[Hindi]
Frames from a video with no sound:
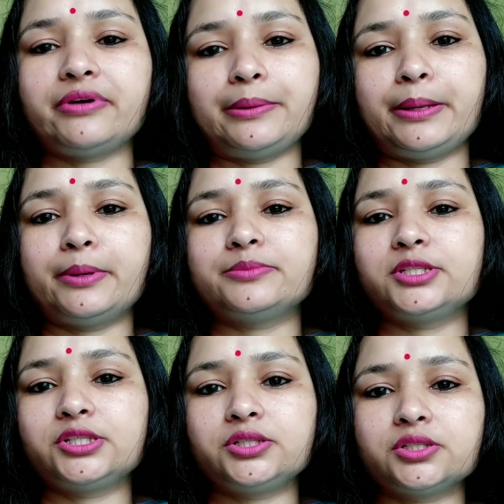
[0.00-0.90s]
फाइव एम एम
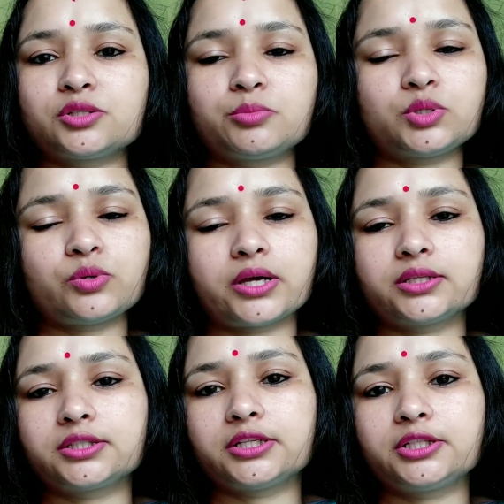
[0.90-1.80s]
जी क्रिएशंस में
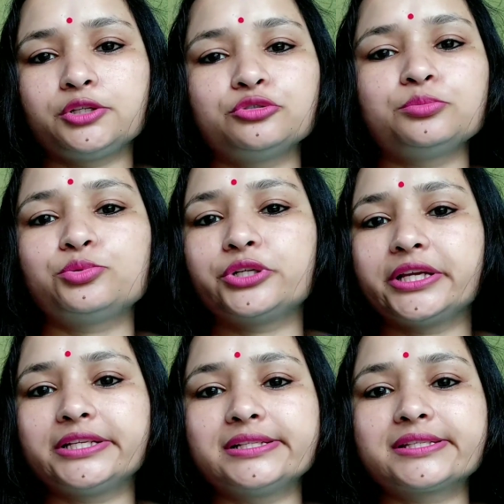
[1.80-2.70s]
स्वागत करती हूँ
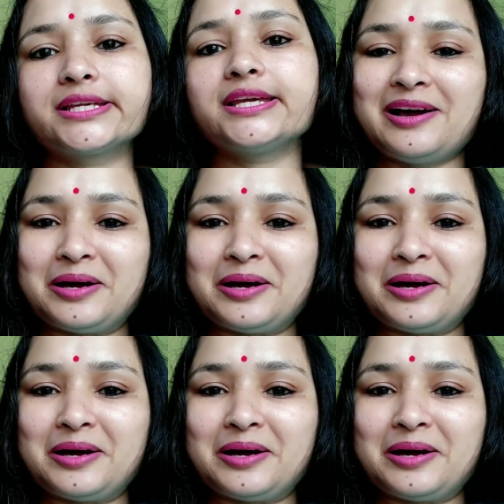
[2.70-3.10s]
पूरे दिल से